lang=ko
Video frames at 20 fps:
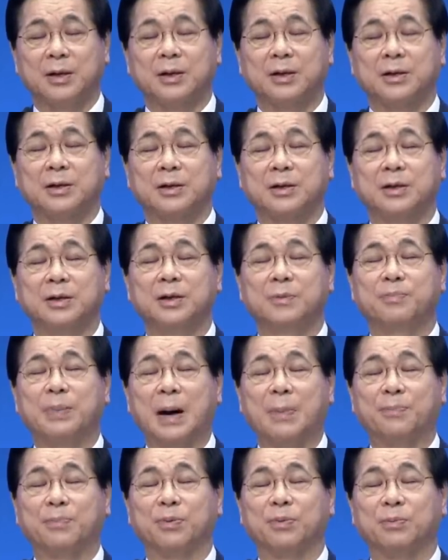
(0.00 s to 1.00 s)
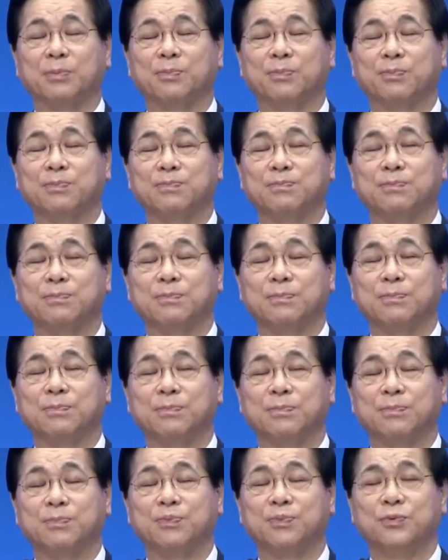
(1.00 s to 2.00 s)
그 바쁜
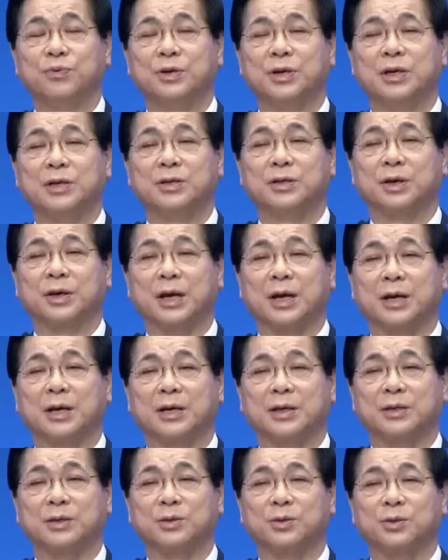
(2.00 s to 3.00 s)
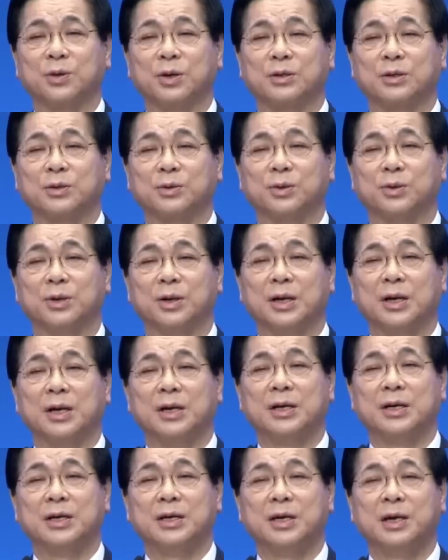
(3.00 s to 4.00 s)
붕 일정의 속에서도
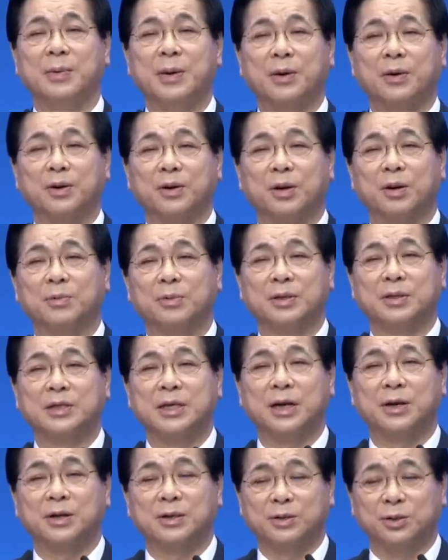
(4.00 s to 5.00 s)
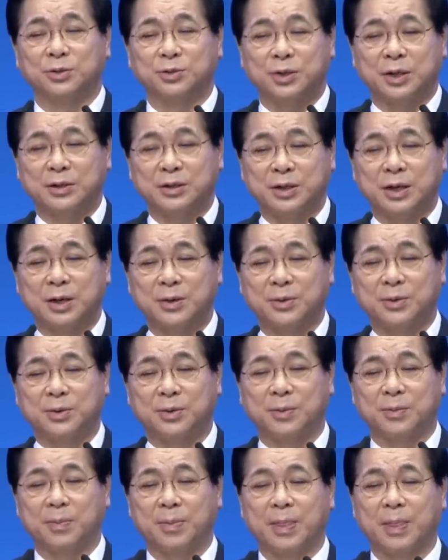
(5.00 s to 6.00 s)
200권이 넘는 책을 저술해서 냈고
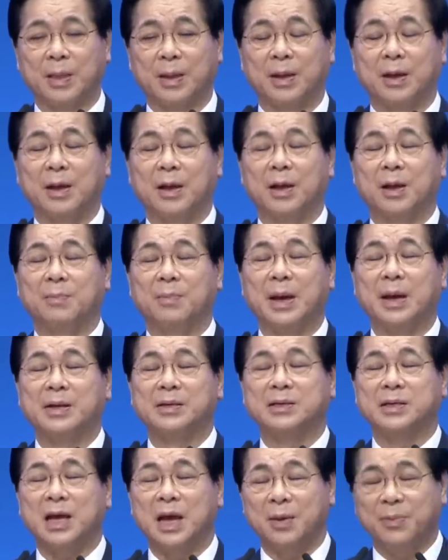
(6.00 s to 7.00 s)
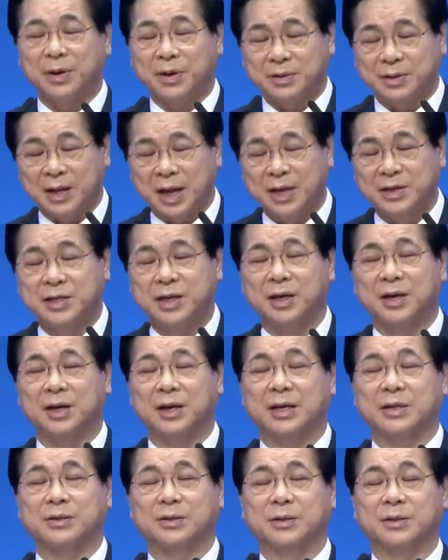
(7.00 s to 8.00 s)
매일 새벽 4시에 일어나서